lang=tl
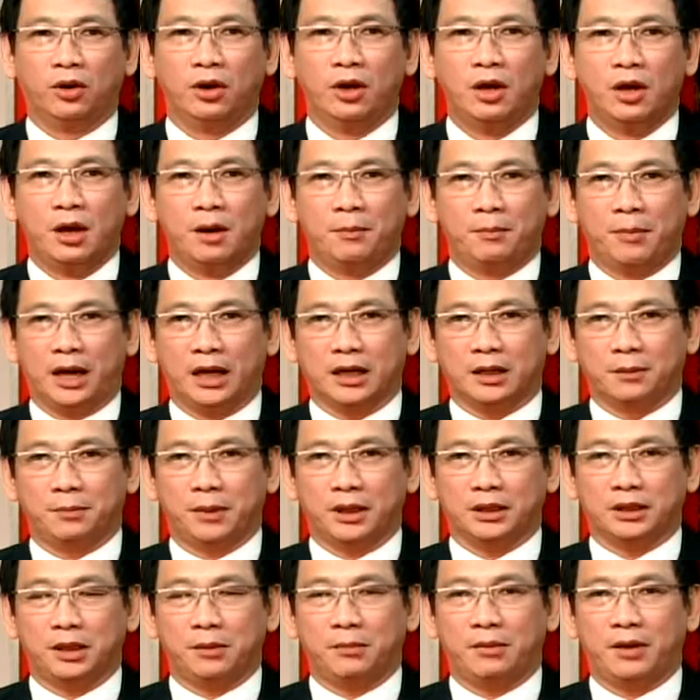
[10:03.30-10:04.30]
no para
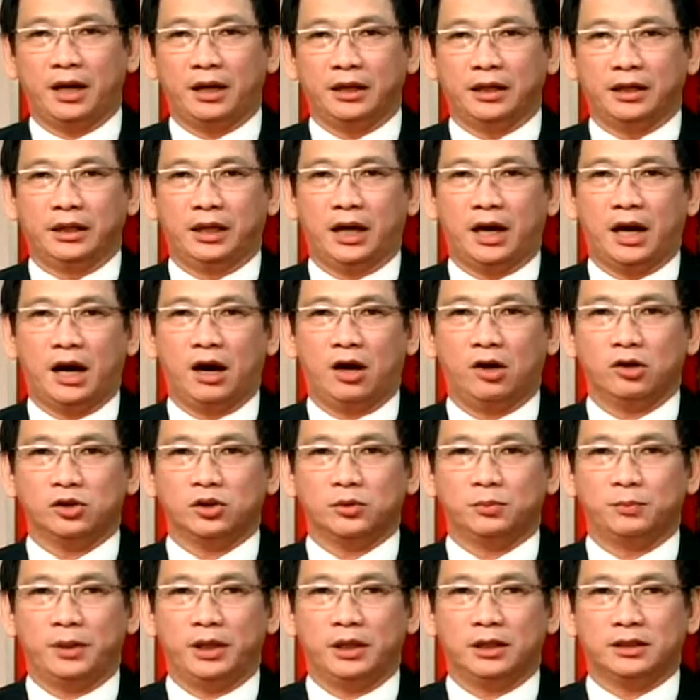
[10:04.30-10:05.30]
pagtibayin ang
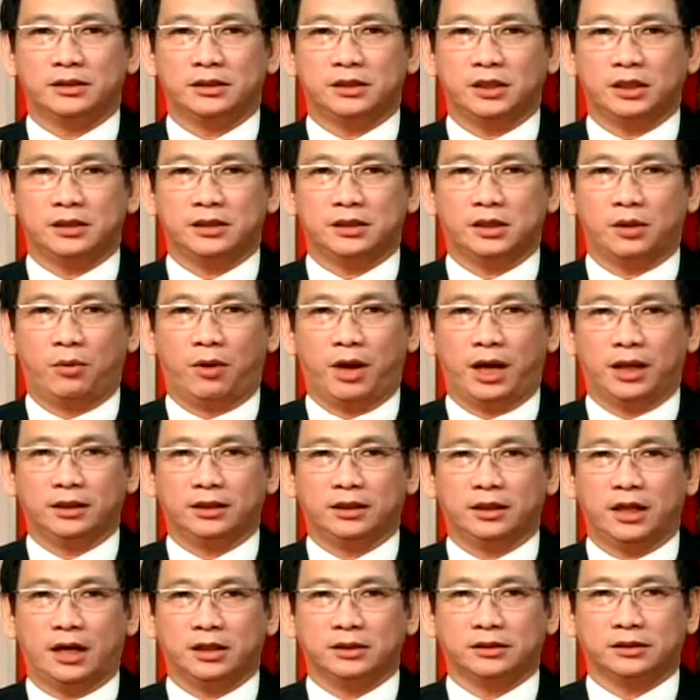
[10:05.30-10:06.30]
House Bill
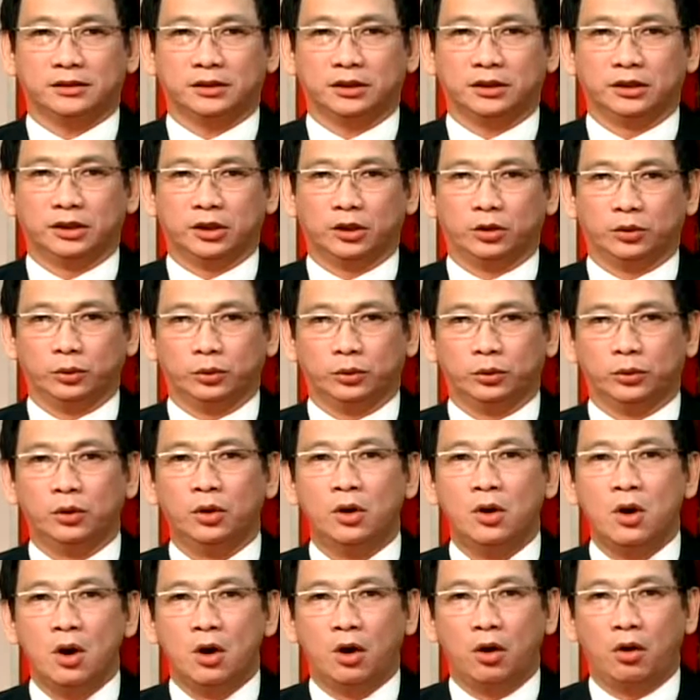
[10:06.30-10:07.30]
61-32
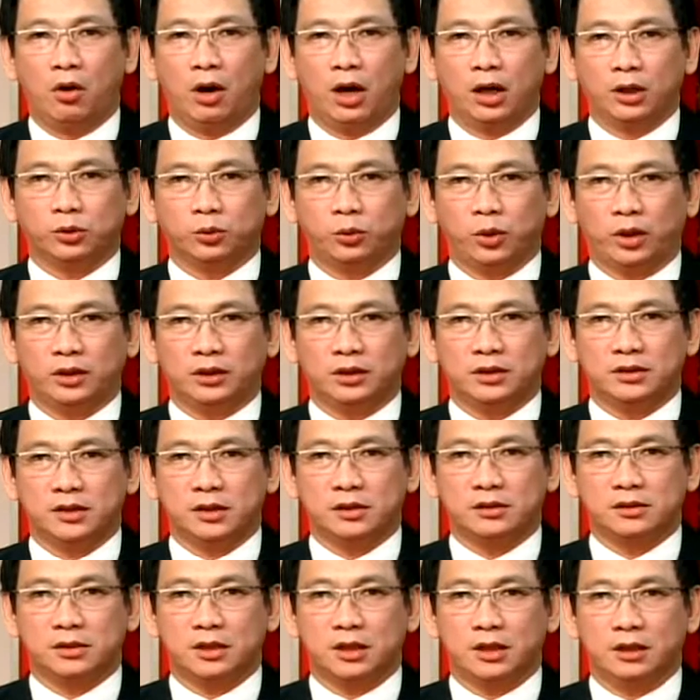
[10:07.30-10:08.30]
o ang
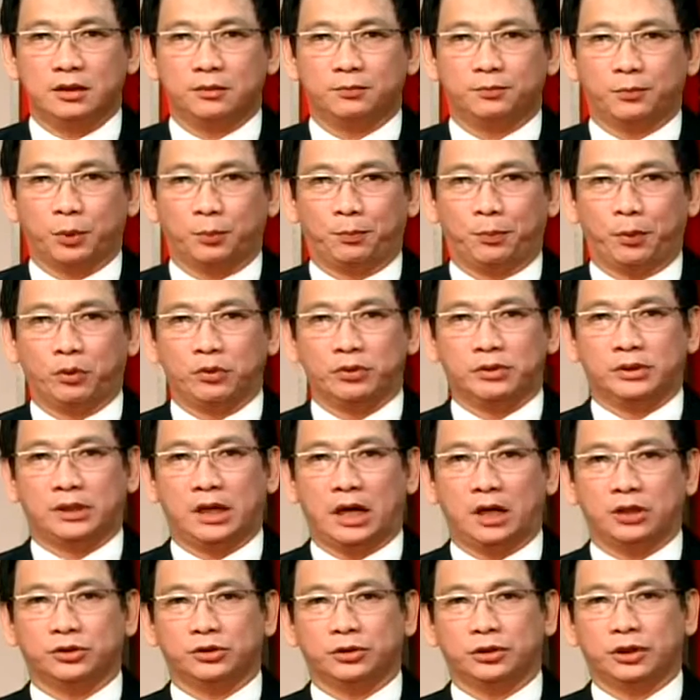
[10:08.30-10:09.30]
2016 Proposed
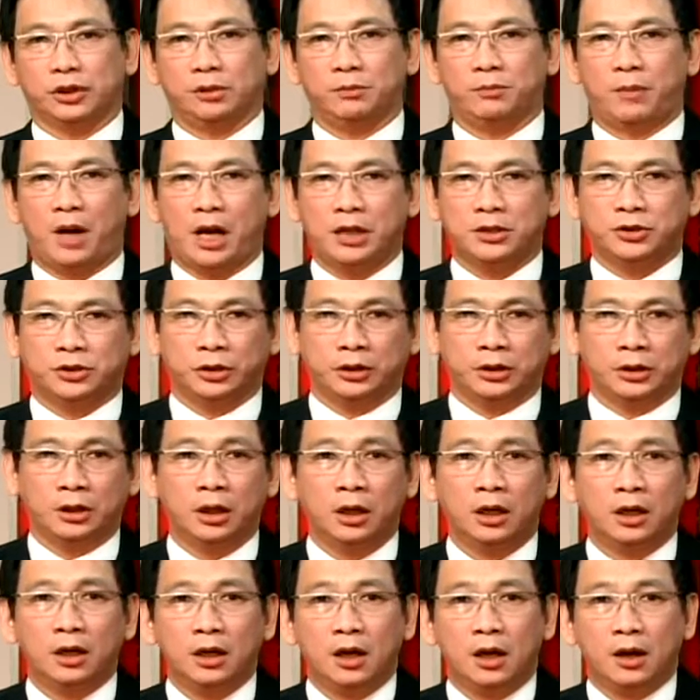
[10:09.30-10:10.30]
National Budget.
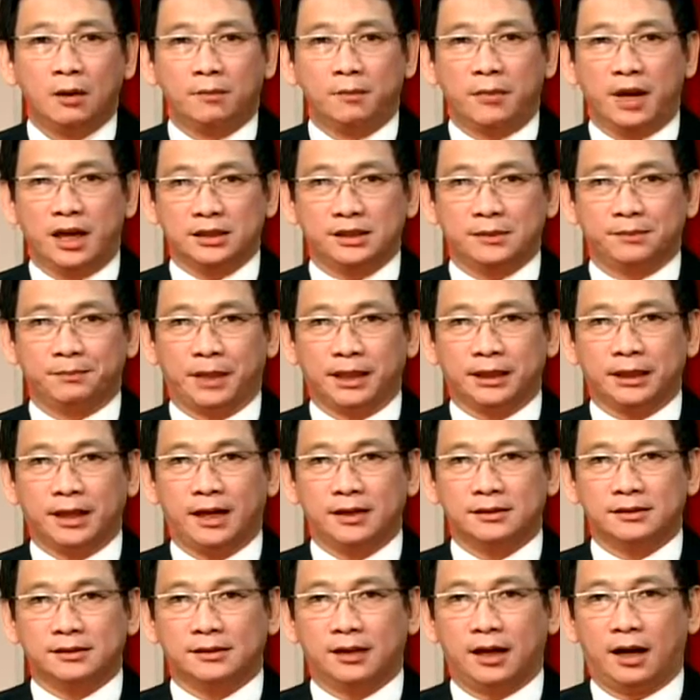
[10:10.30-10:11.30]
Mas
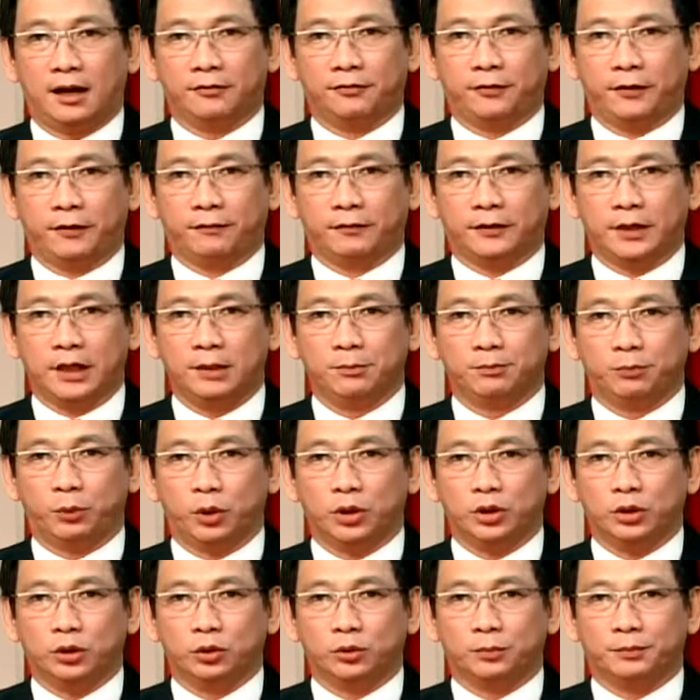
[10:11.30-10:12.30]
mataas ng
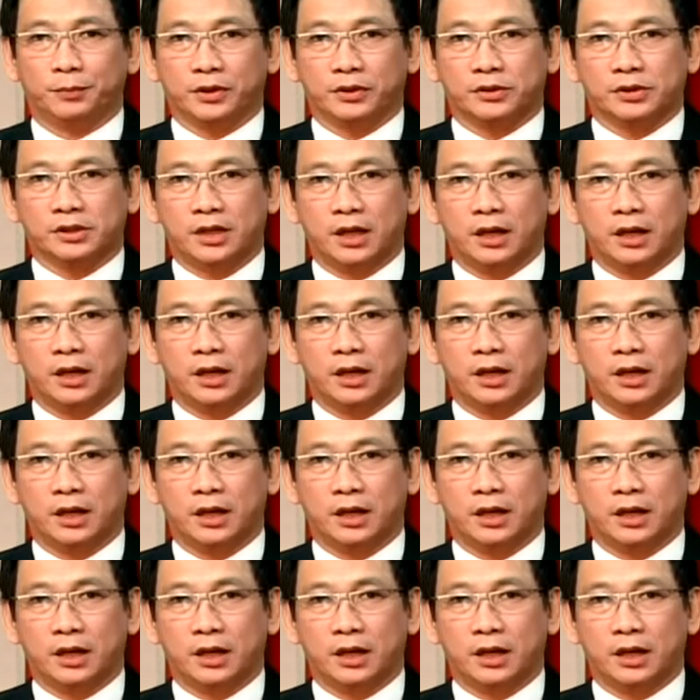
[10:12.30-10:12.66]
15.2%